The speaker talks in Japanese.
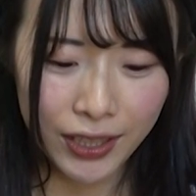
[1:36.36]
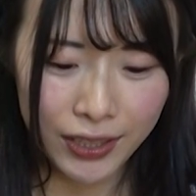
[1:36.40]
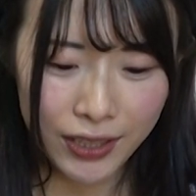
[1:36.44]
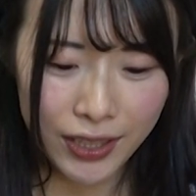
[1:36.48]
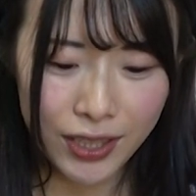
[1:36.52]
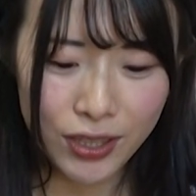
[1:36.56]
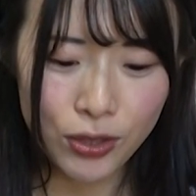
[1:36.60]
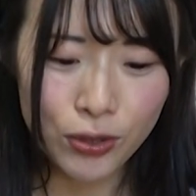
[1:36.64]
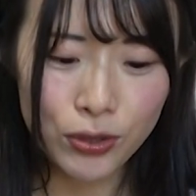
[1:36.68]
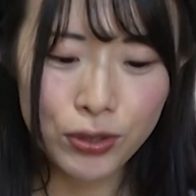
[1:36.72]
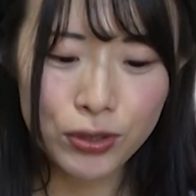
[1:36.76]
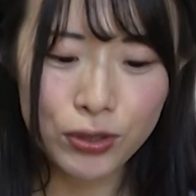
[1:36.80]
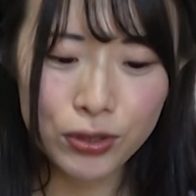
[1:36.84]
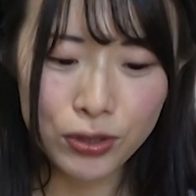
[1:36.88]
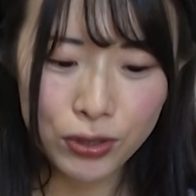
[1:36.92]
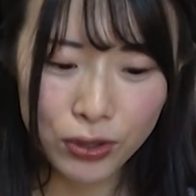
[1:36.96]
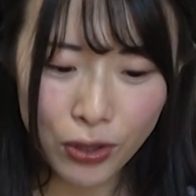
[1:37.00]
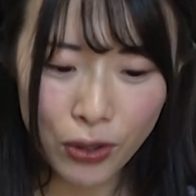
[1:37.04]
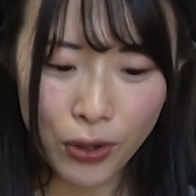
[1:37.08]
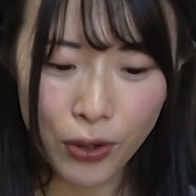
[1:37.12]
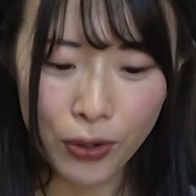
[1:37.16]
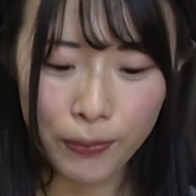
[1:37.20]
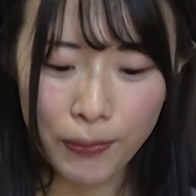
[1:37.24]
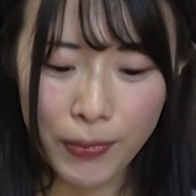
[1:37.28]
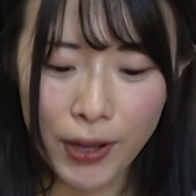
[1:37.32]
でそうする
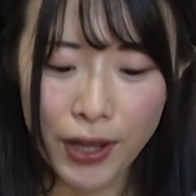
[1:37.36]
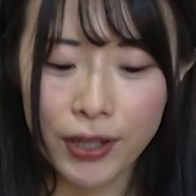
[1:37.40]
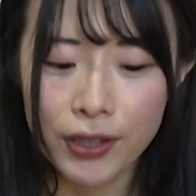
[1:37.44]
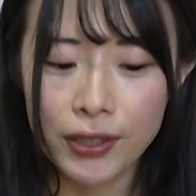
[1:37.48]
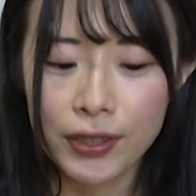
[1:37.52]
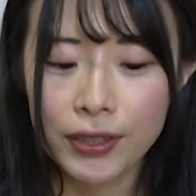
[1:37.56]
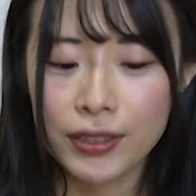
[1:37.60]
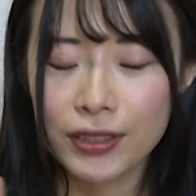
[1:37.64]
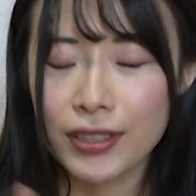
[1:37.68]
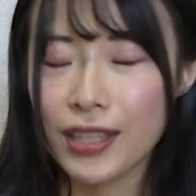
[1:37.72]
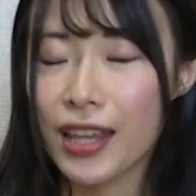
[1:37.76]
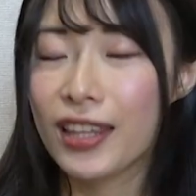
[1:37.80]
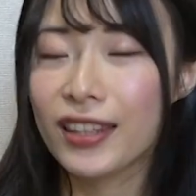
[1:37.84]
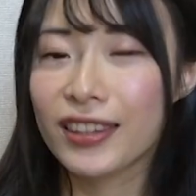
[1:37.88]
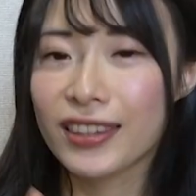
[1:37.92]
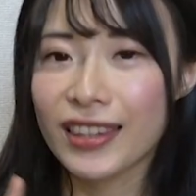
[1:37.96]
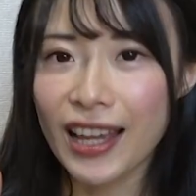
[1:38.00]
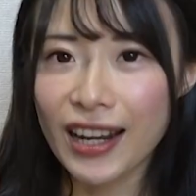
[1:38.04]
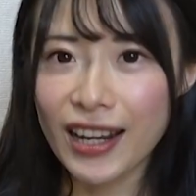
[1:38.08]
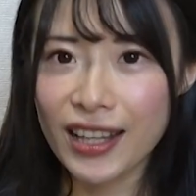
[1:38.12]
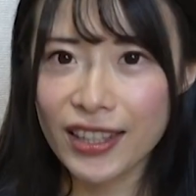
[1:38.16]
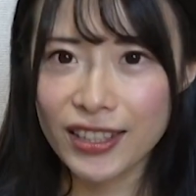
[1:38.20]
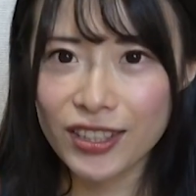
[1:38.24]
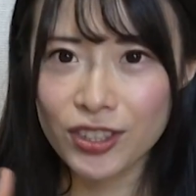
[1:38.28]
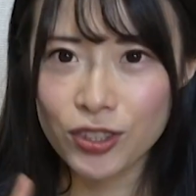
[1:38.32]
と、まあね、
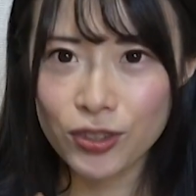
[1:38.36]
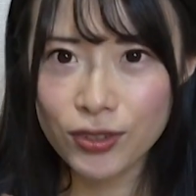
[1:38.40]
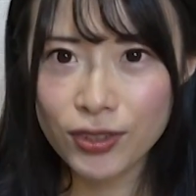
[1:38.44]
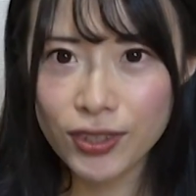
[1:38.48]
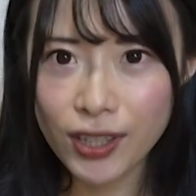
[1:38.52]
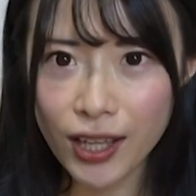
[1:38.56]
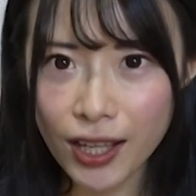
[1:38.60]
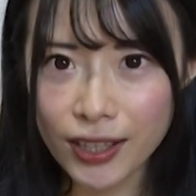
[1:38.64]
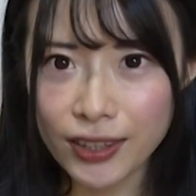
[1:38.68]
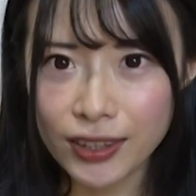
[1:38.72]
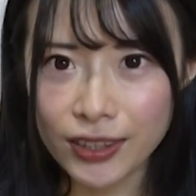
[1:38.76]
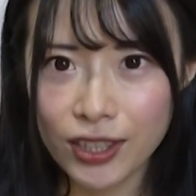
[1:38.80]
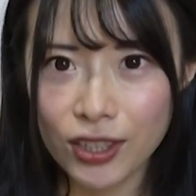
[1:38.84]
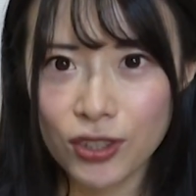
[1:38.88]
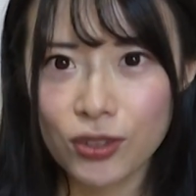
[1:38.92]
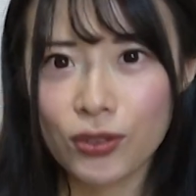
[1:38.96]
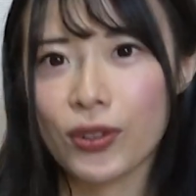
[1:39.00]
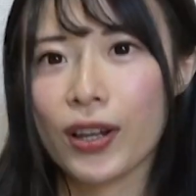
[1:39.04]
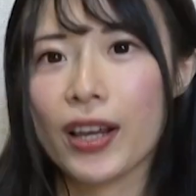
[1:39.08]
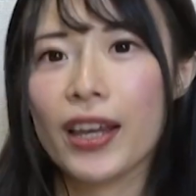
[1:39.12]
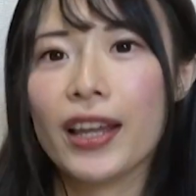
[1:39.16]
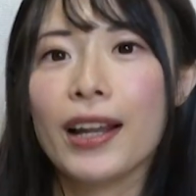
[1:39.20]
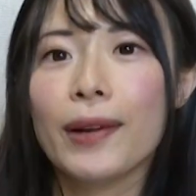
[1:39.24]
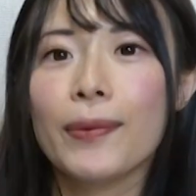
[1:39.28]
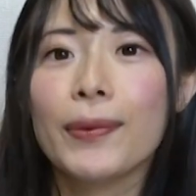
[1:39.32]
誰にするかっていう
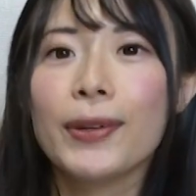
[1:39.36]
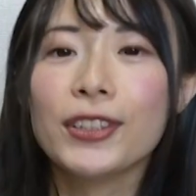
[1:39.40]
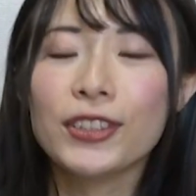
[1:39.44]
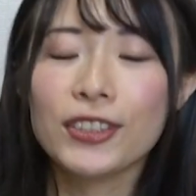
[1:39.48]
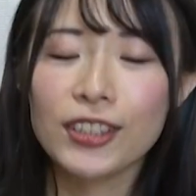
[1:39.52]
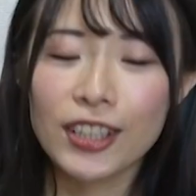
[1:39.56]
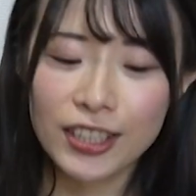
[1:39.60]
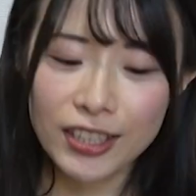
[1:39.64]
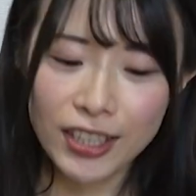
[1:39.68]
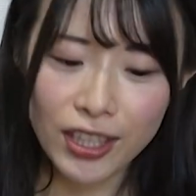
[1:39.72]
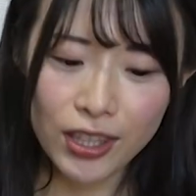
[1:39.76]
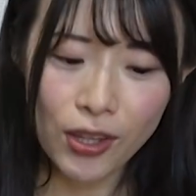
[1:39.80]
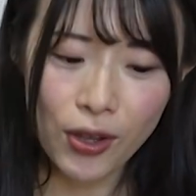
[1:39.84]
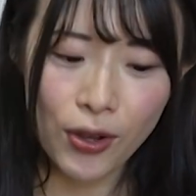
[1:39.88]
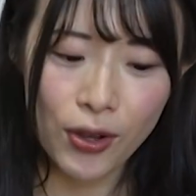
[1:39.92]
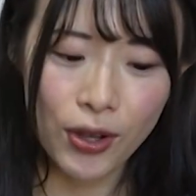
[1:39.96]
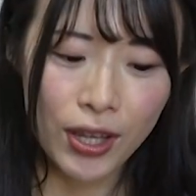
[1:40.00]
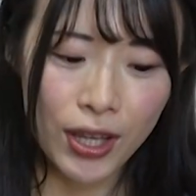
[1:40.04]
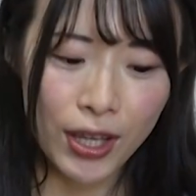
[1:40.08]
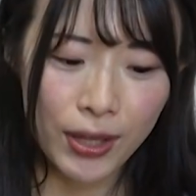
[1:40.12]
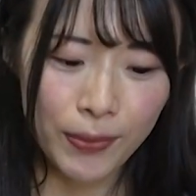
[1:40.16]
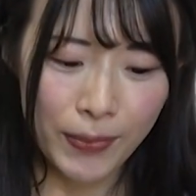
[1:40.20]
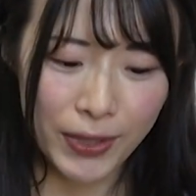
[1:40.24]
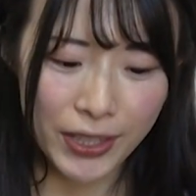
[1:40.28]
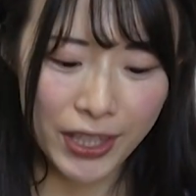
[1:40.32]
のを選べるんですけど、ま
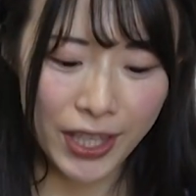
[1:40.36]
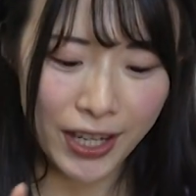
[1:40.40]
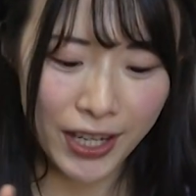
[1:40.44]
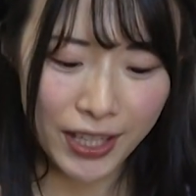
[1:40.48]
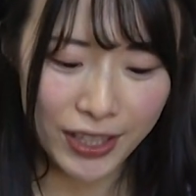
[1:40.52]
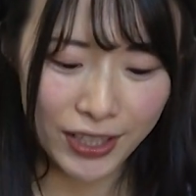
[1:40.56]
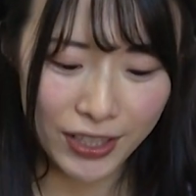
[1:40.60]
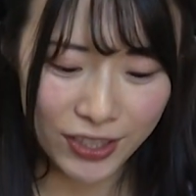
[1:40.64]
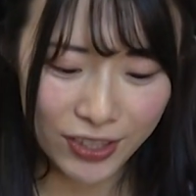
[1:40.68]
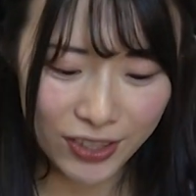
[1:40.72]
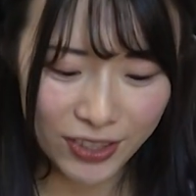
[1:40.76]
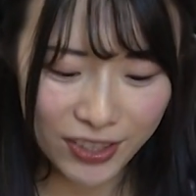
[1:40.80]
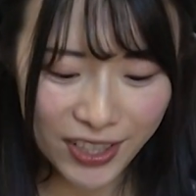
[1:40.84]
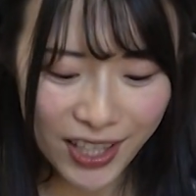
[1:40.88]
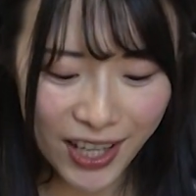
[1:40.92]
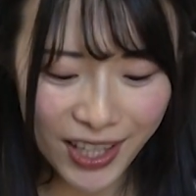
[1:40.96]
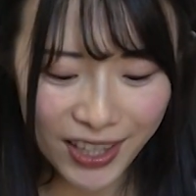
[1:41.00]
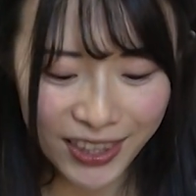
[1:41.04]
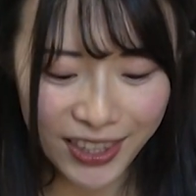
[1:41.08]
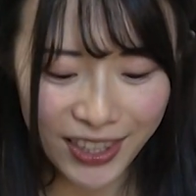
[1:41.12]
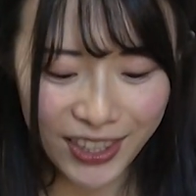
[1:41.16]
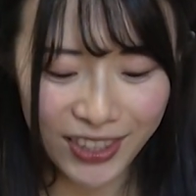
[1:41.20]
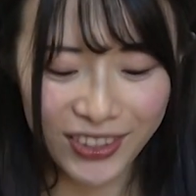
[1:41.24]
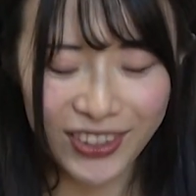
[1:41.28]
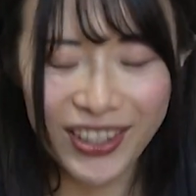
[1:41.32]
あ、誰にする
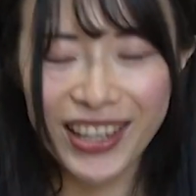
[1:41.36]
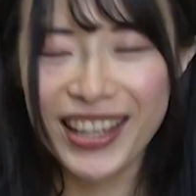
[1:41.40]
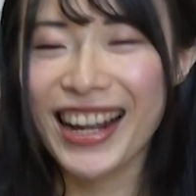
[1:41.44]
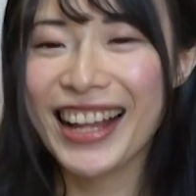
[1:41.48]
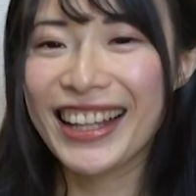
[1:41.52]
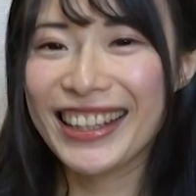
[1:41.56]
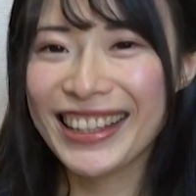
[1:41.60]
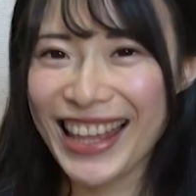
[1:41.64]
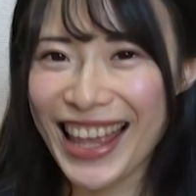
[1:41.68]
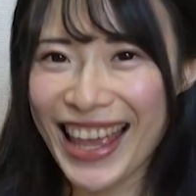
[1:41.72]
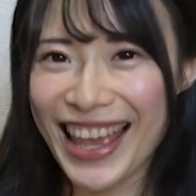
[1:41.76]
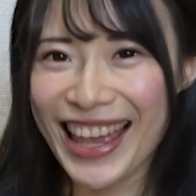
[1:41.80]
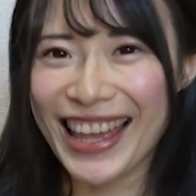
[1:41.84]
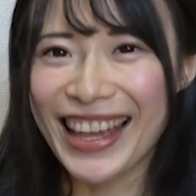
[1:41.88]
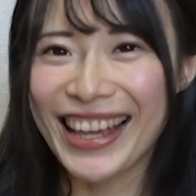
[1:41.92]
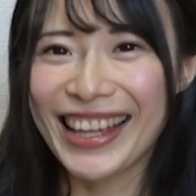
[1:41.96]
かっていうのを選んで、